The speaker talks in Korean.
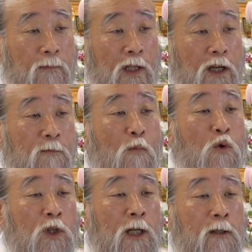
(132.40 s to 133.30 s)
이걸
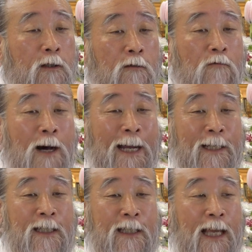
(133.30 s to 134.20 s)
몽디를 들고
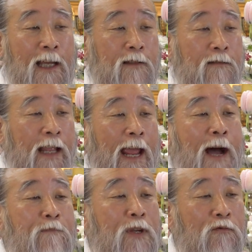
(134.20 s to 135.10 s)
아리킨 게
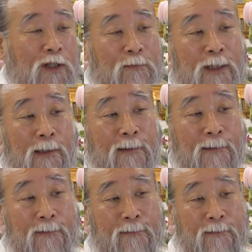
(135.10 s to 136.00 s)
대한민국입니다.
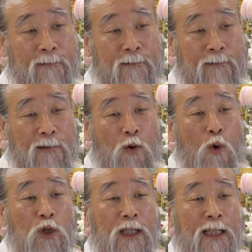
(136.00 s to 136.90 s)

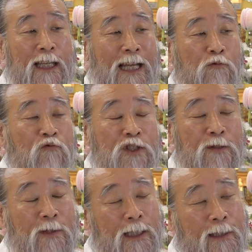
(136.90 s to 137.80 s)
홍이 인간
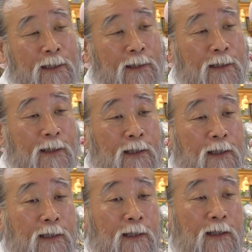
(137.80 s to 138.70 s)
훈심이다 이게.
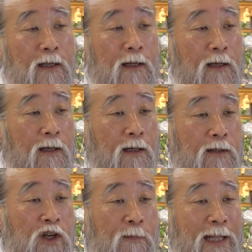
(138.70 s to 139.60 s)

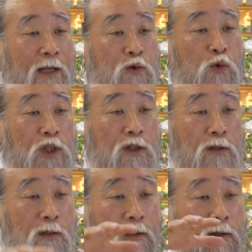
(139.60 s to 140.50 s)
저마다
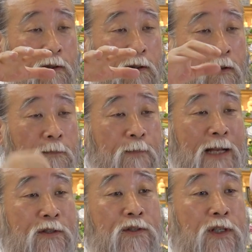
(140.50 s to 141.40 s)
소질을
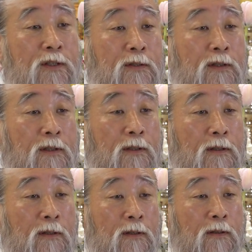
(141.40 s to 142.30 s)
발전시켜서
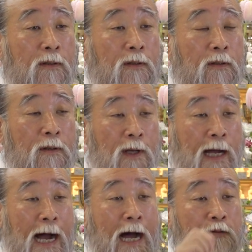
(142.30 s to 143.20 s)

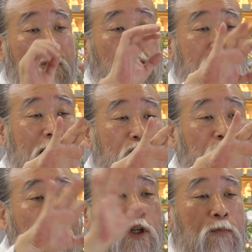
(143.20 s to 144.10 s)
안으로 자주
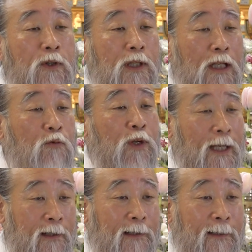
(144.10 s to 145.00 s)
독립을
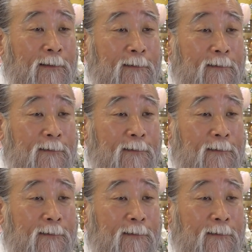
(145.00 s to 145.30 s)
이룩해야 된다.